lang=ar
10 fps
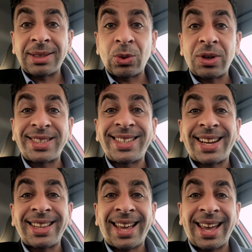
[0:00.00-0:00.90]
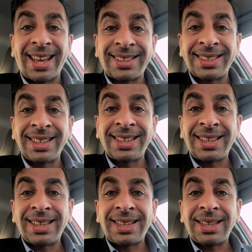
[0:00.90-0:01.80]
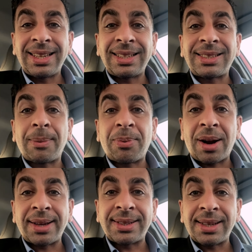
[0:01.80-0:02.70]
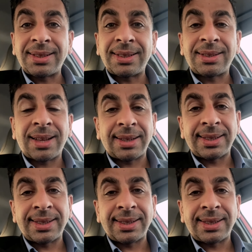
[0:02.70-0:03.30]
هو سيرة حياة It's a process, it's not